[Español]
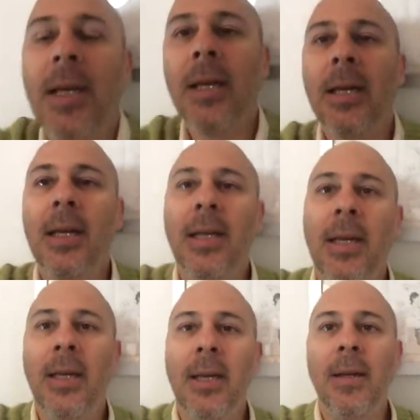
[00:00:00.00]

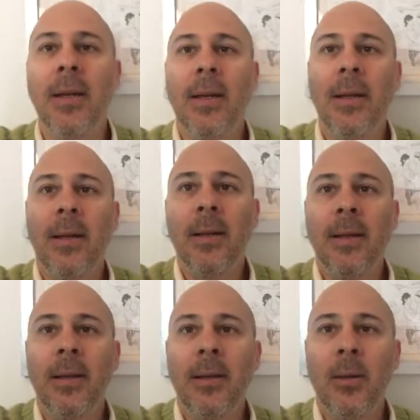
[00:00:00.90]
eh,
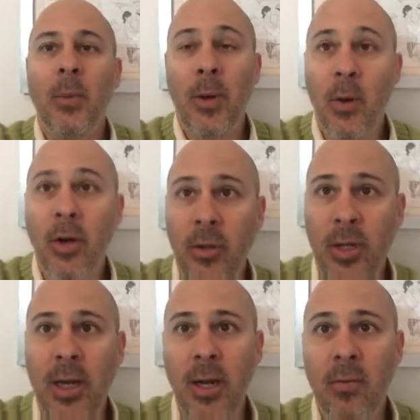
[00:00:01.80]
pero bueno,
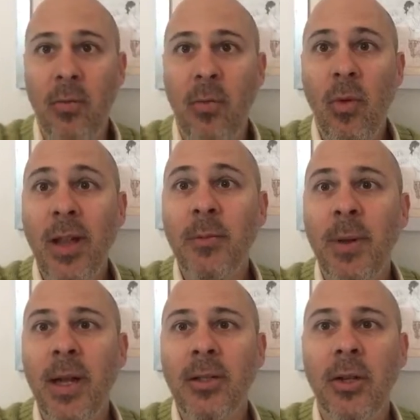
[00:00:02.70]
tienen una
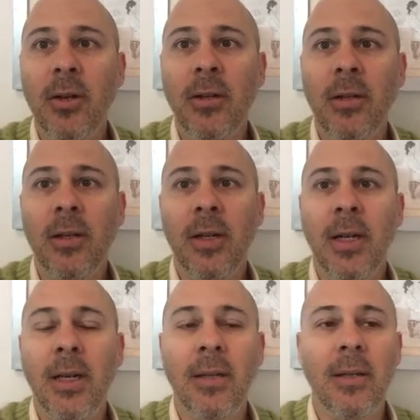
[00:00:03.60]
inspiración
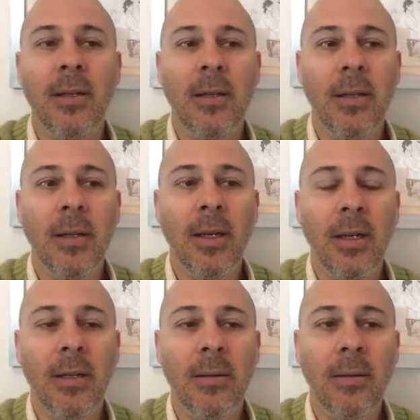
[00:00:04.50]

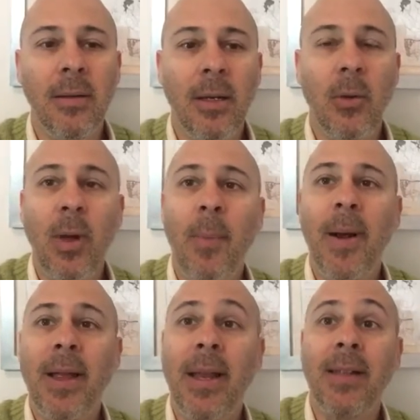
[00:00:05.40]
en, unas
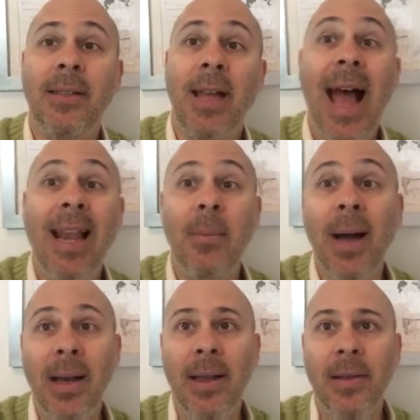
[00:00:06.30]
páginas
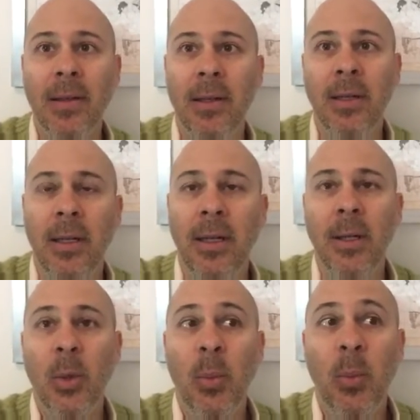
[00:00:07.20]
alemanas.
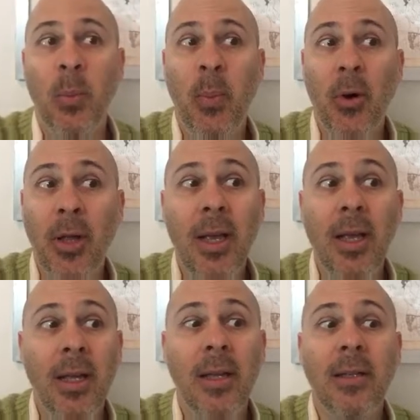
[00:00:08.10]

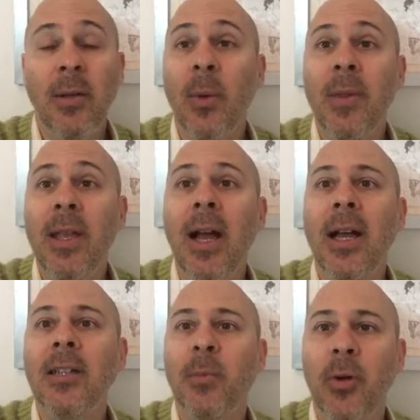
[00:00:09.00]
Porque se prometía
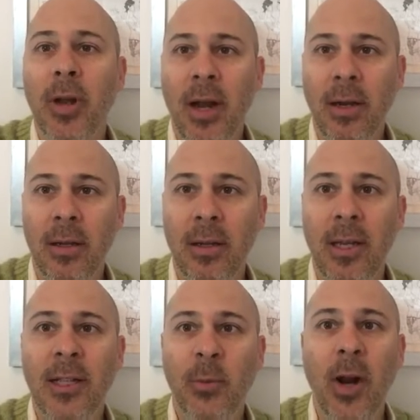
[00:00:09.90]
explorar
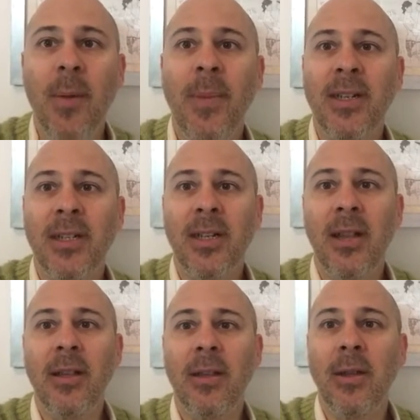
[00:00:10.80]
y explorar más
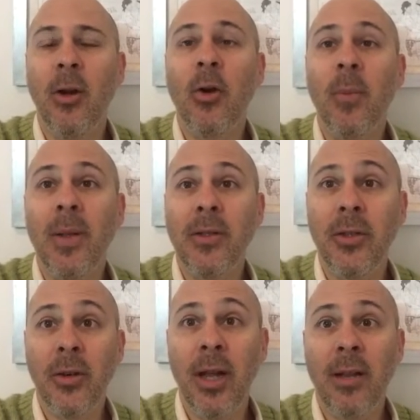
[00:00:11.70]
allá de, lo
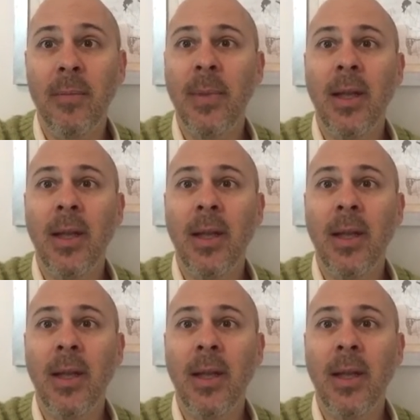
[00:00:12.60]
convencional.